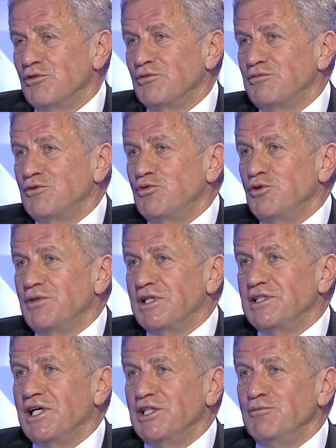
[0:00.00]
o
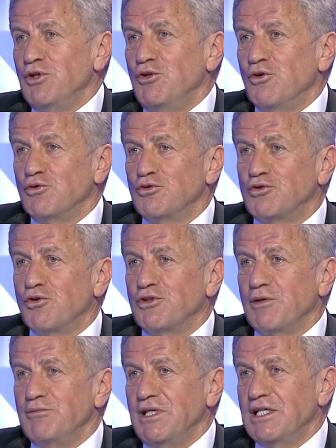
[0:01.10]
kulüplerin değeri milyondu
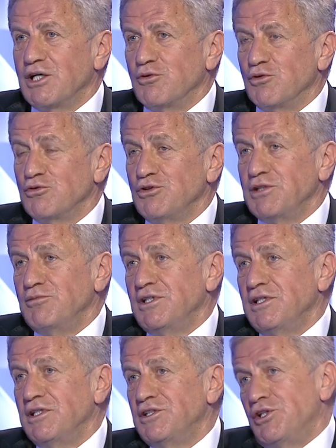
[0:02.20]
sonra milyar oldu.
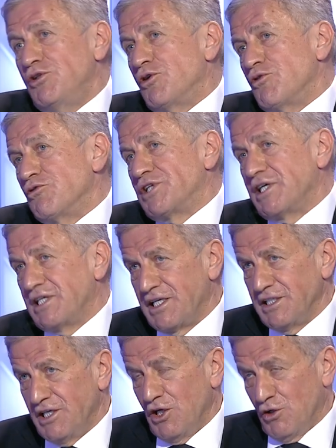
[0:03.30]
Şimdi trilyon olacak.
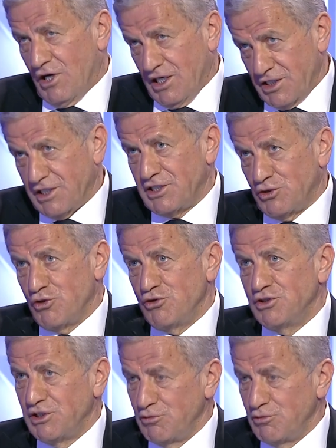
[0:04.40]
Yani hakikaten söylediğiniz